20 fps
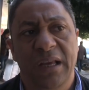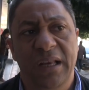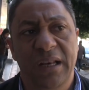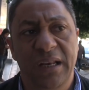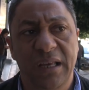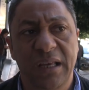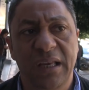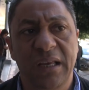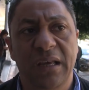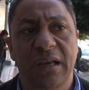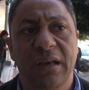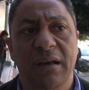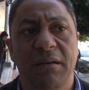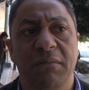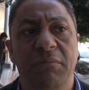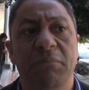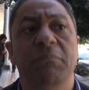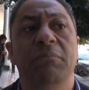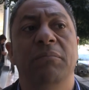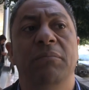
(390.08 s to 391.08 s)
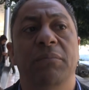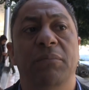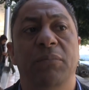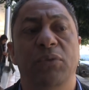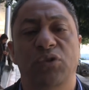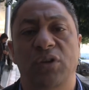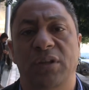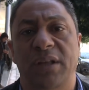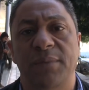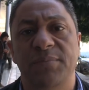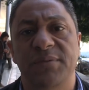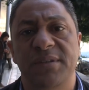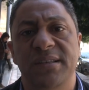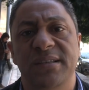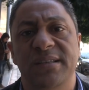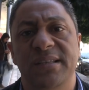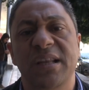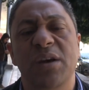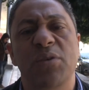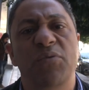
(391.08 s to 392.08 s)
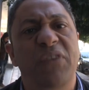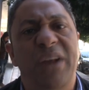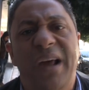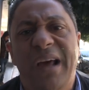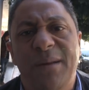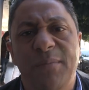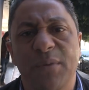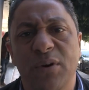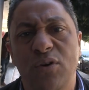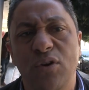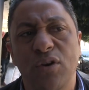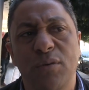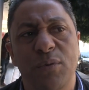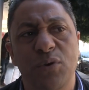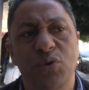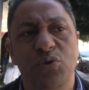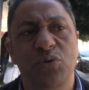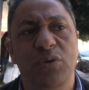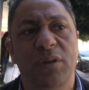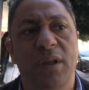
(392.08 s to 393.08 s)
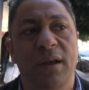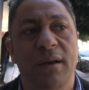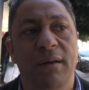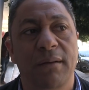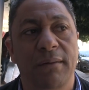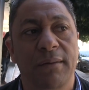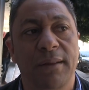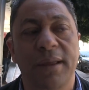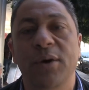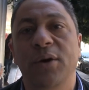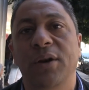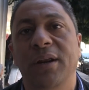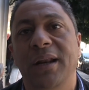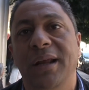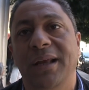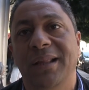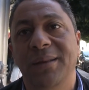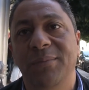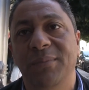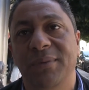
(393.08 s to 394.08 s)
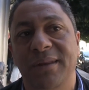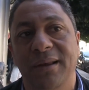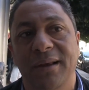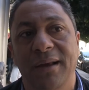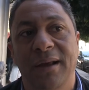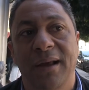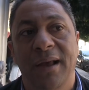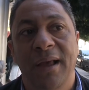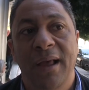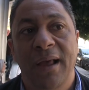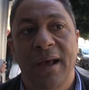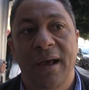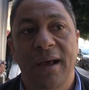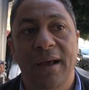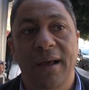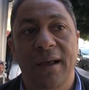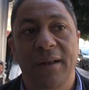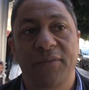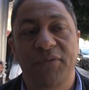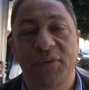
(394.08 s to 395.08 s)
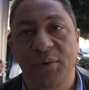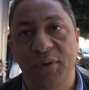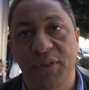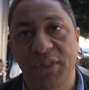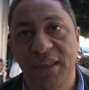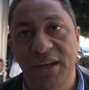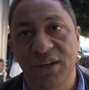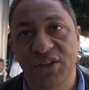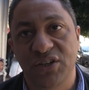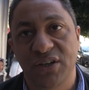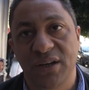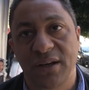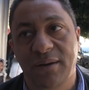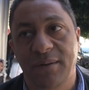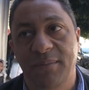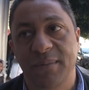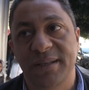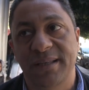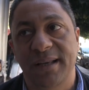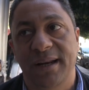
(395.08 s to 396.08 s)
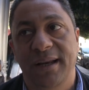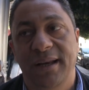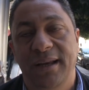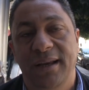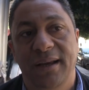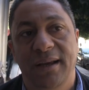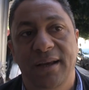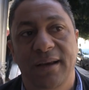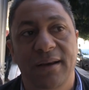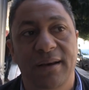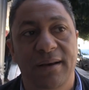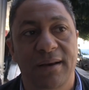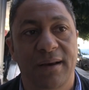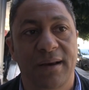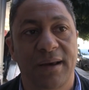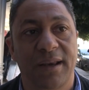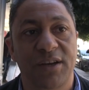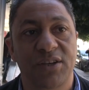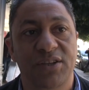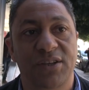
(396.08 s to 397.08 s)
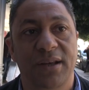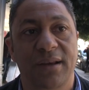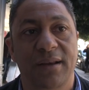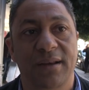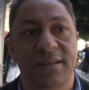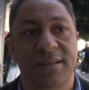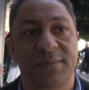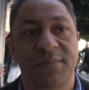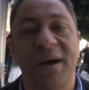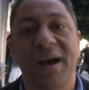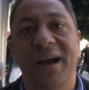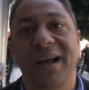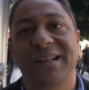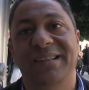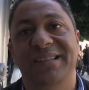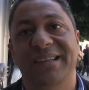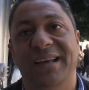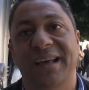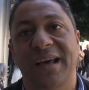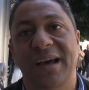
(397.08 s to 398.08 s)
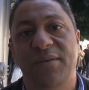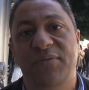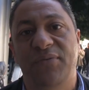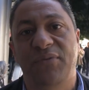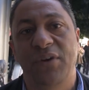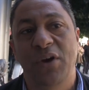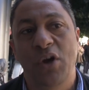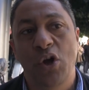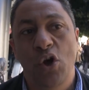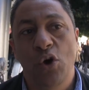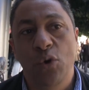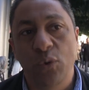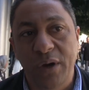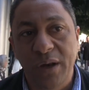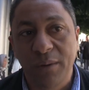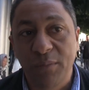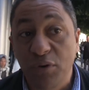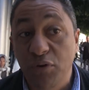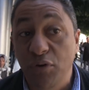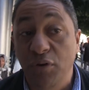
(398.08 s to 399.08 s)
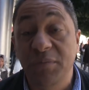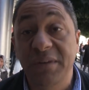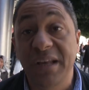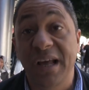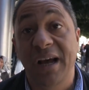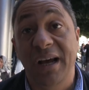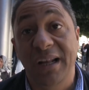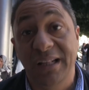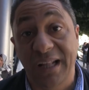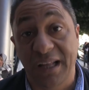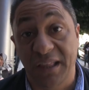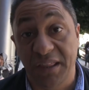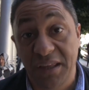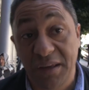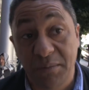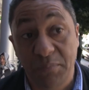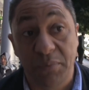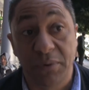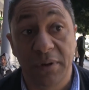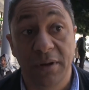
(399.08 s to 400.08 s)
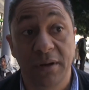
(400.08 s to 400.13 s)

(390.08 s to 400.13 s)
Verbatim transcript: اللي هي مده 50 سنه وفي العالم الكل موجوده دايور انا خدمت 2012 آه، مسرحيه خرجتها اسمها حاله ايقاف وكان الموضوع نتاعها على التعذيب